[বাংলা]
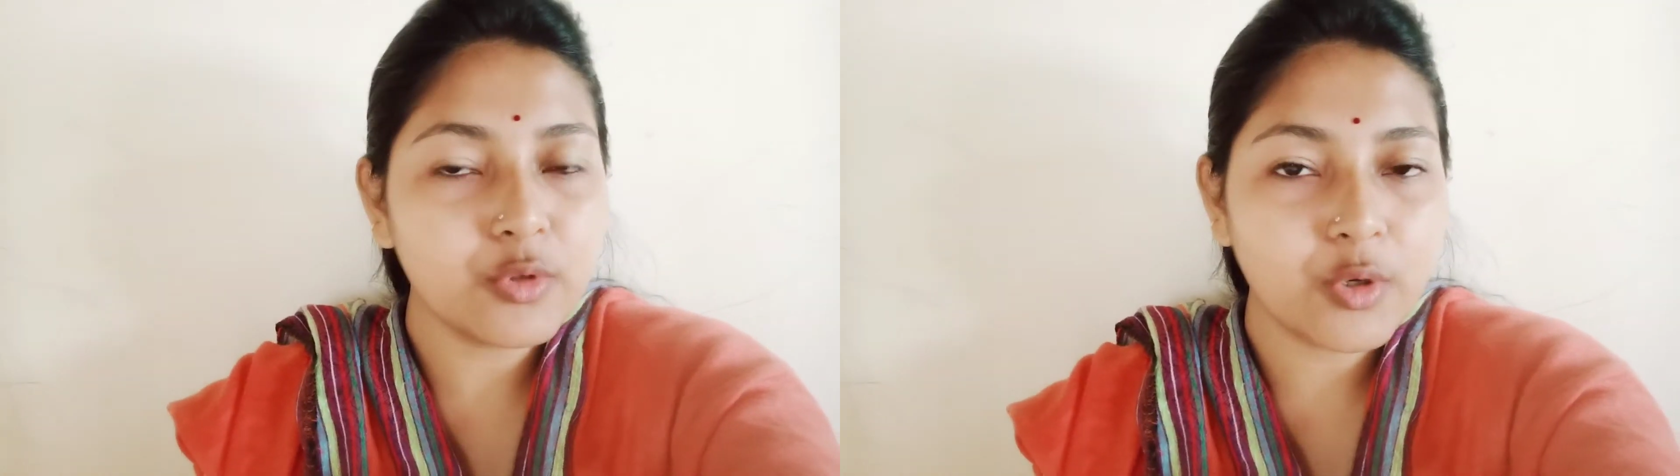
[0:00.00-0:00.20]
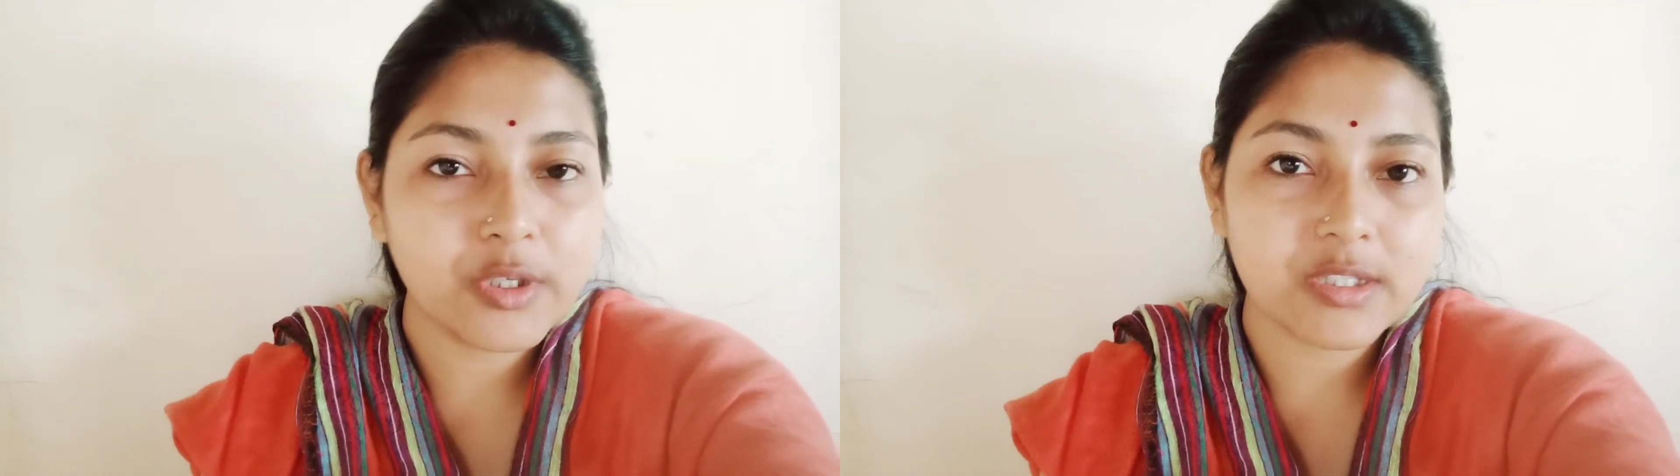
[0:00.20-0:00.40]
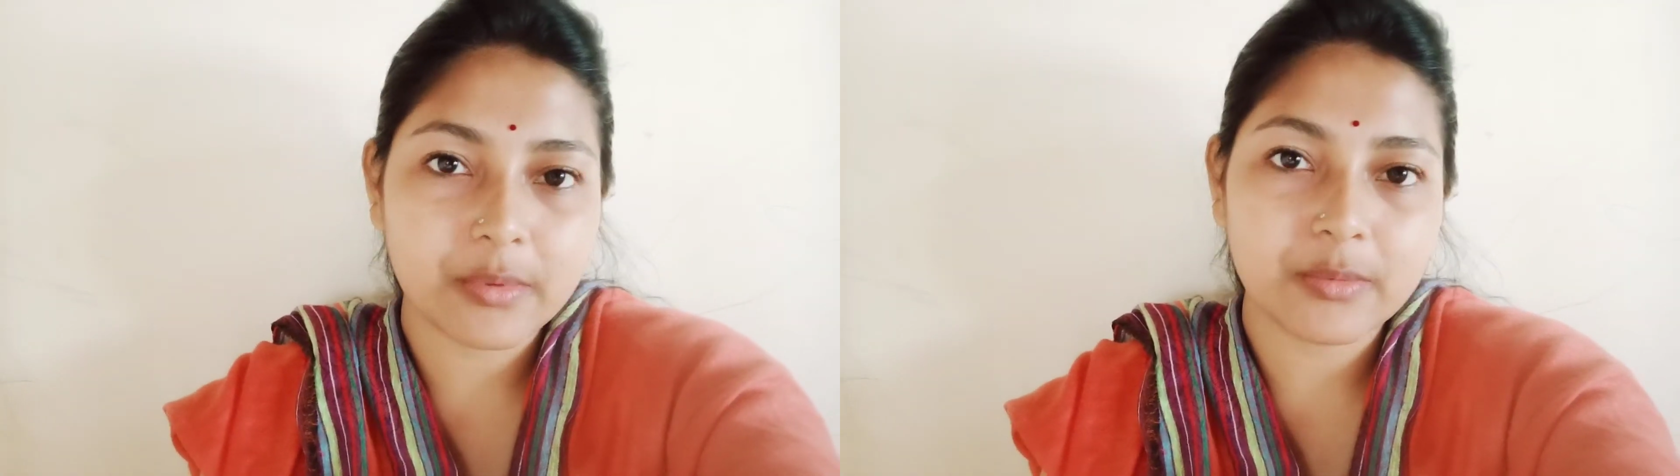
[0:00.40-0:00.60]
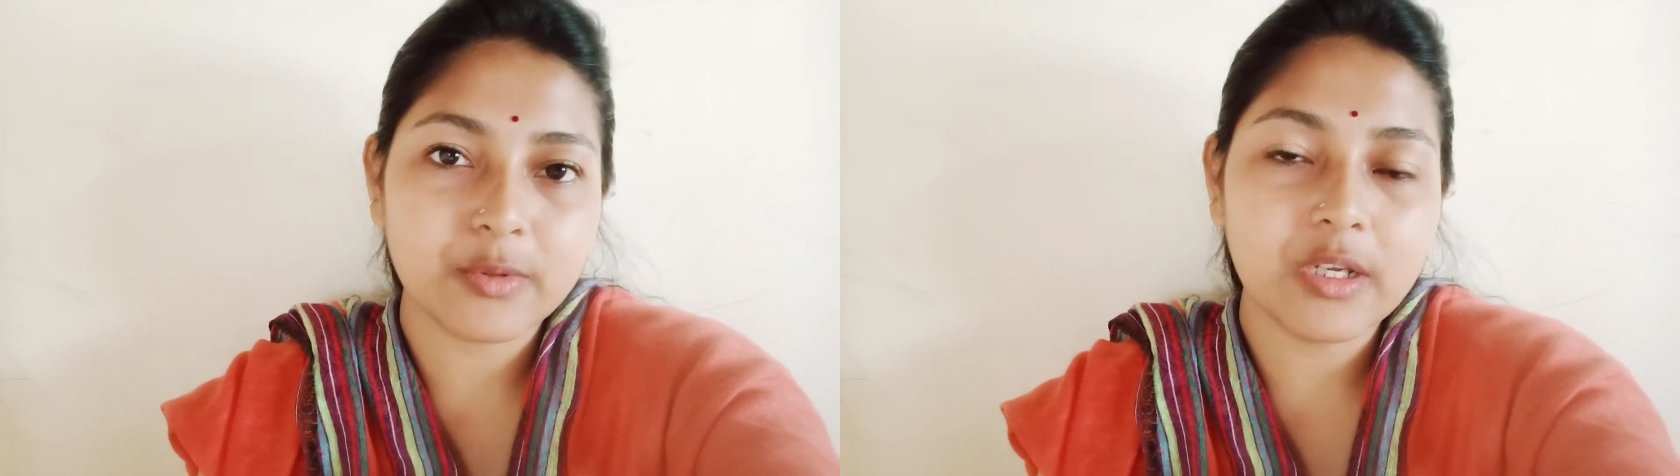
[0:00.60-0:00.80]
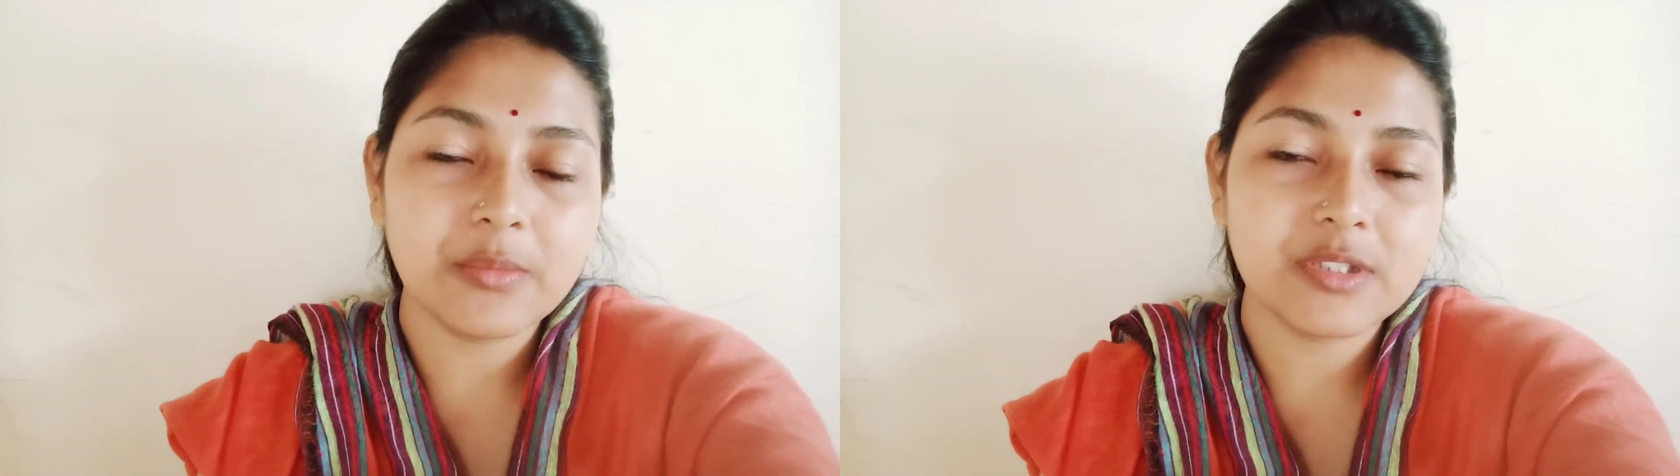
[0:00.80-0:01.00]
ফুল হয়ে যাবে
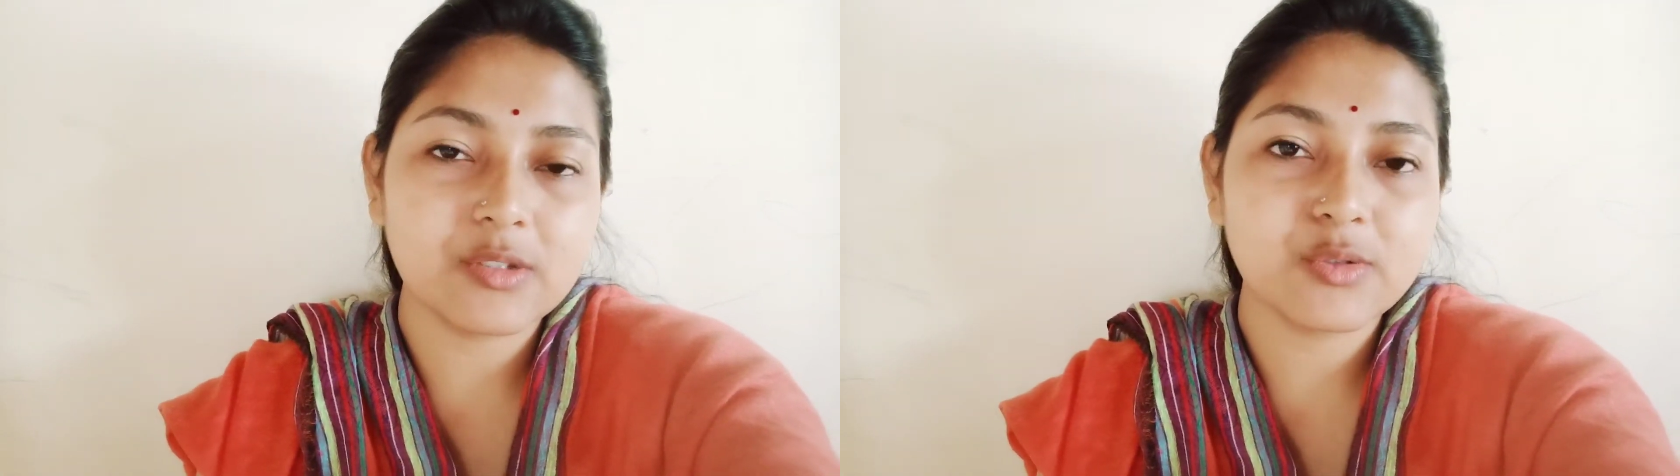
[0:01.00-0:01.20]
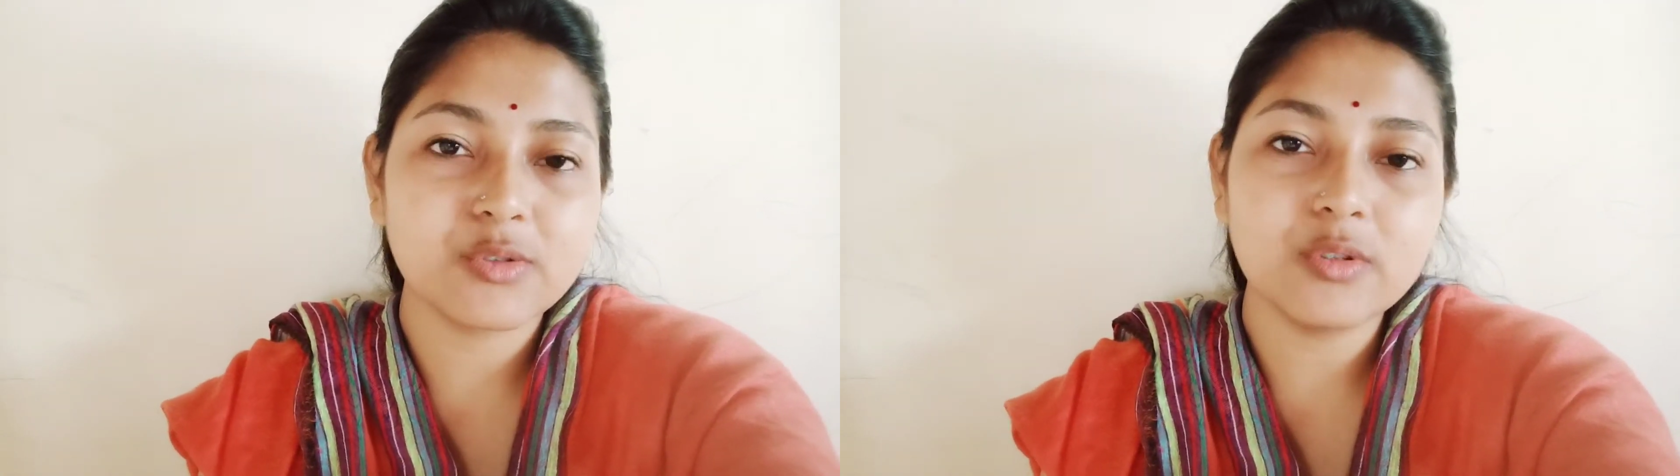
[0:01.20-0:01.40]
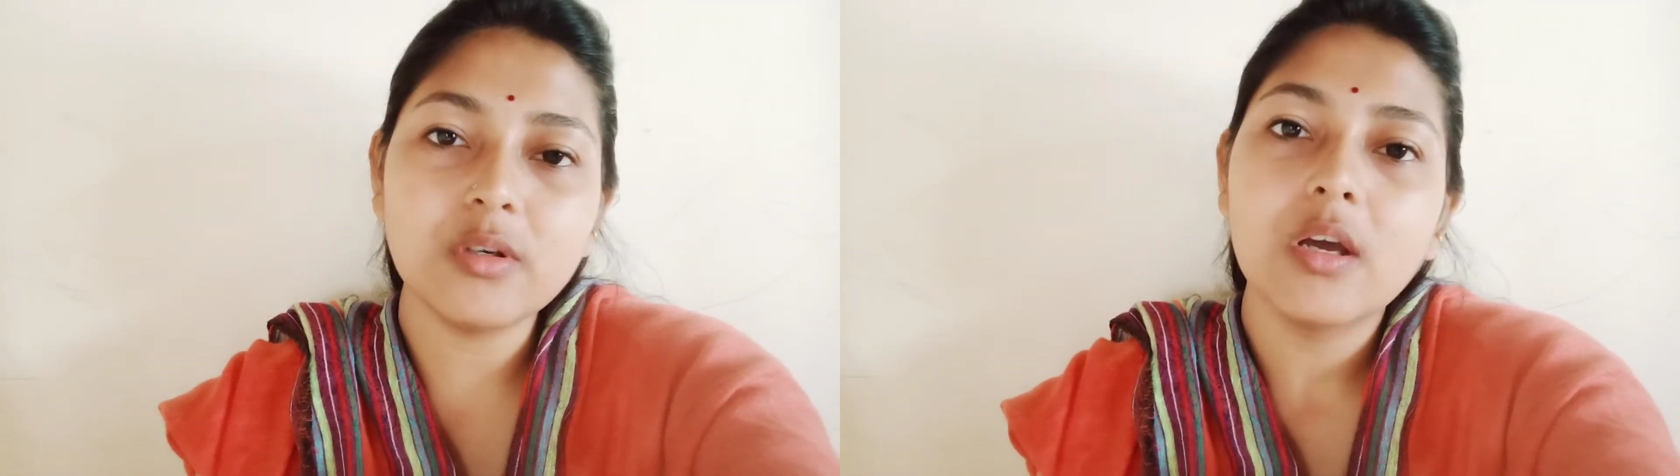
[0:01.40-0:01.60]
বলে আমি সেজন্য